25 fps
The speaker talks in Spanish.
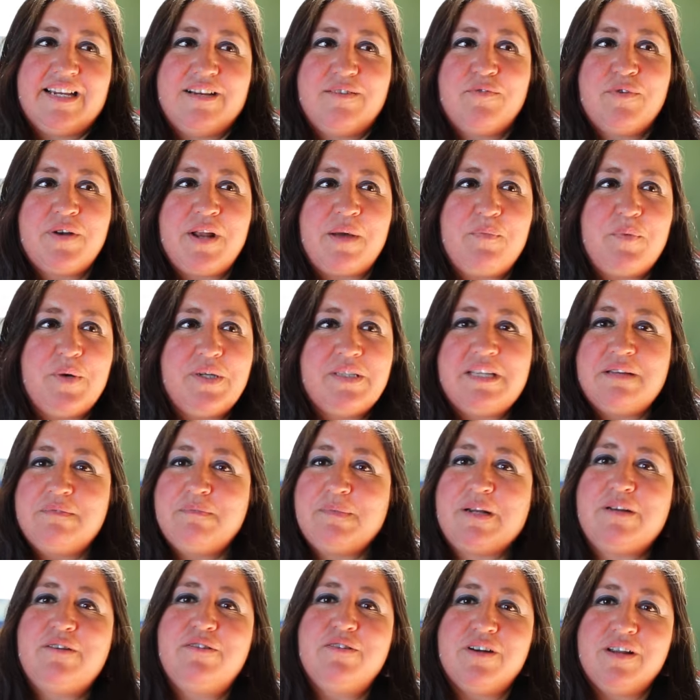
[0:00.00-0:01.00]
una apuesta
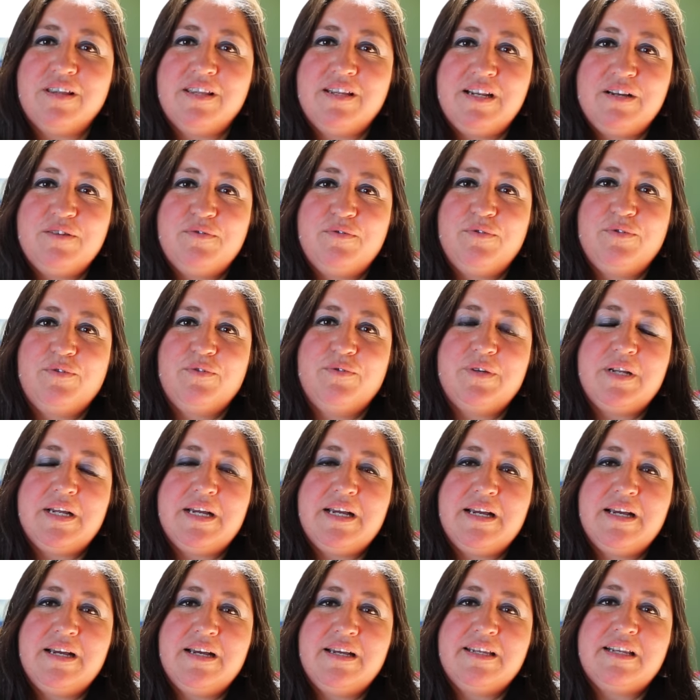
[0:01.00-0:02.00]
en valor de la
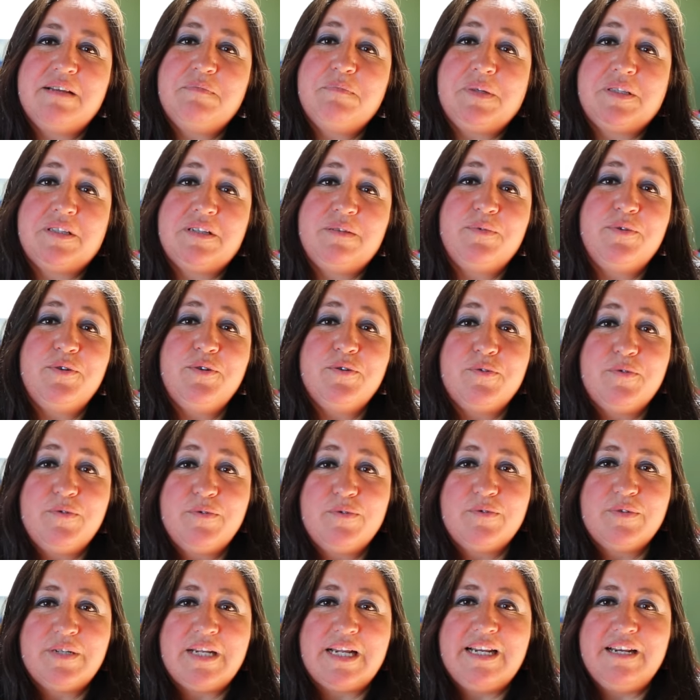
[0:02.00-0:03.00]
cultura y el patrimonio
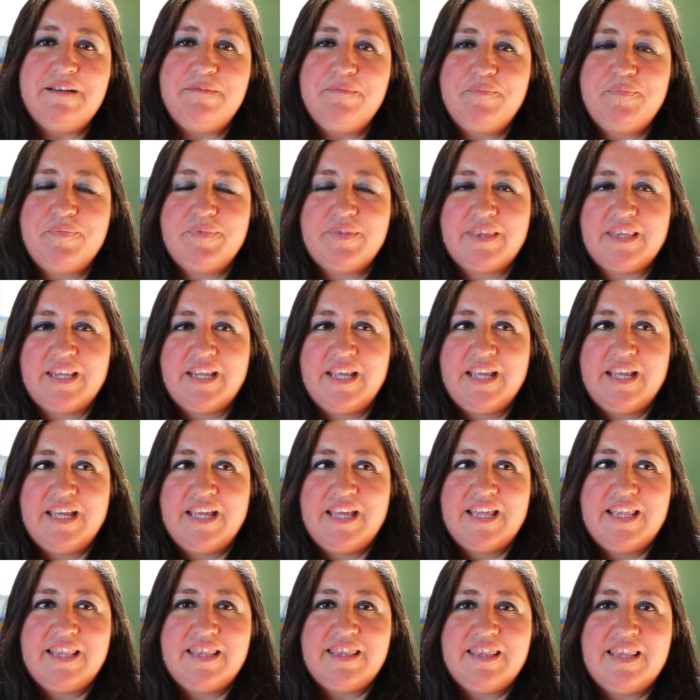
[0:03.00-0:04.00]
cultural
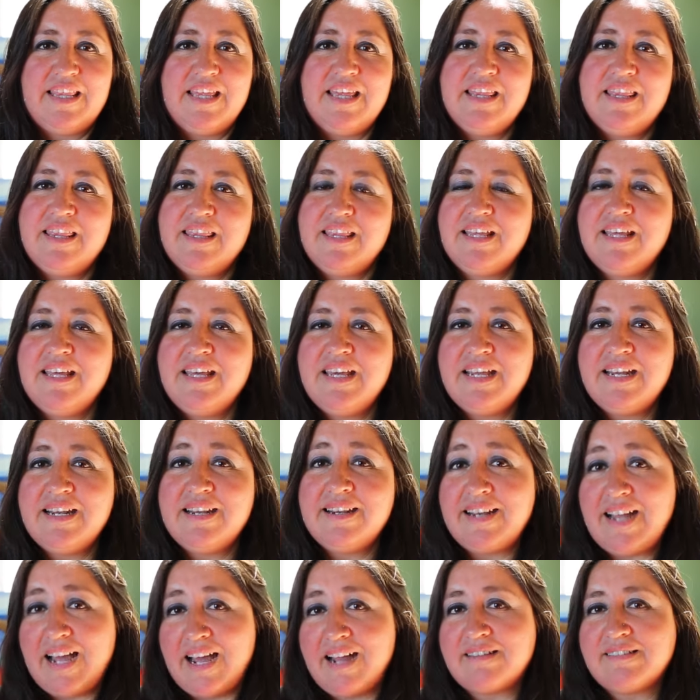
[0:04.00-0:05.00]

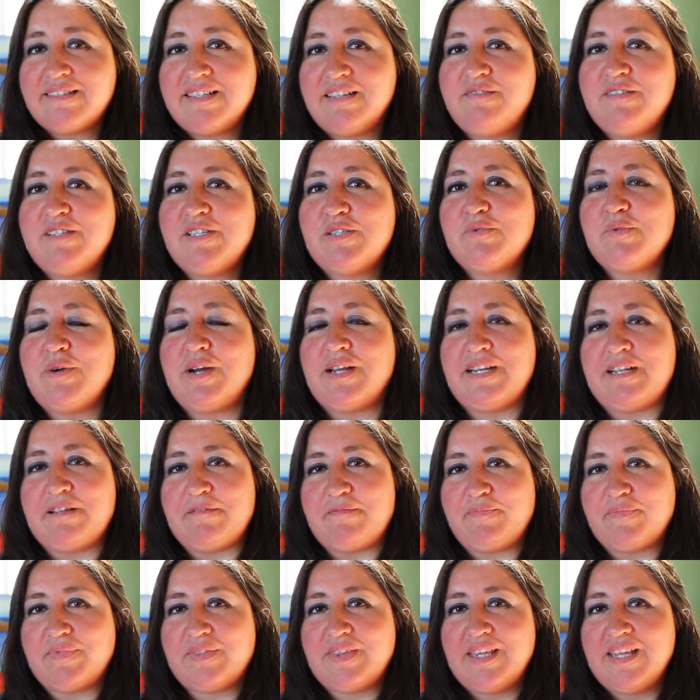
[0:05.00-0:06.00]
desde las artes visuales.
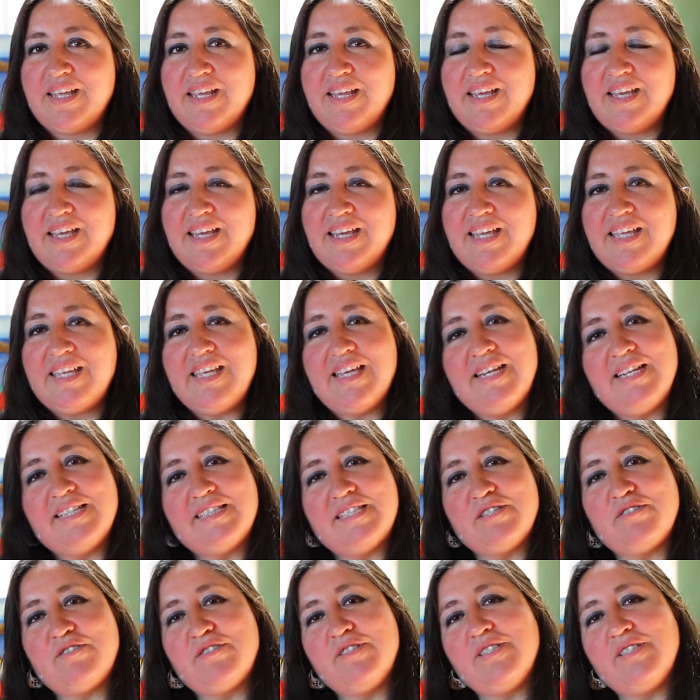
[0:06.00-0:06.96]
Y en ese